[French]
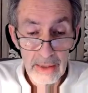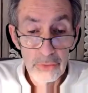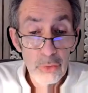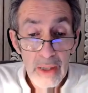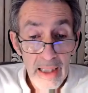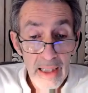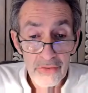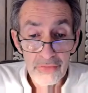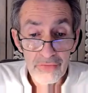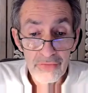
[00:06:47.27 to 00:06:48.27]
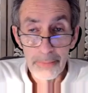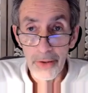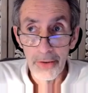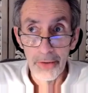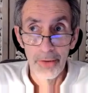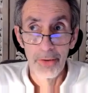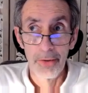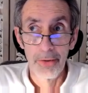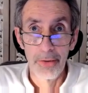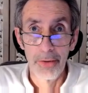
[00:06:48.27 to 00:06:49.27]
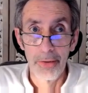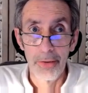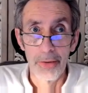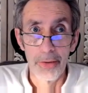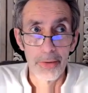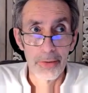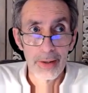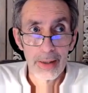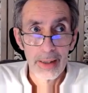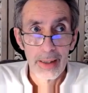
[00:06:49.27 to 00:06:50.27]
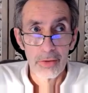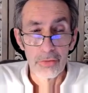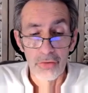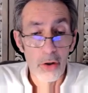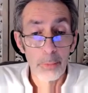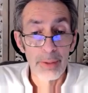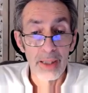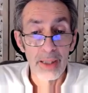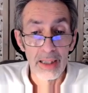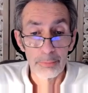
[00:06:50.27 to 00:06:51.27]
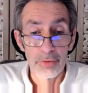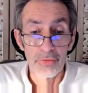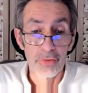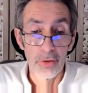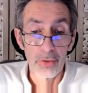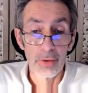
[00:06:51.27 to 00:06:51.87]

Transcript: nous laisse finalement euh, sans repère, puisque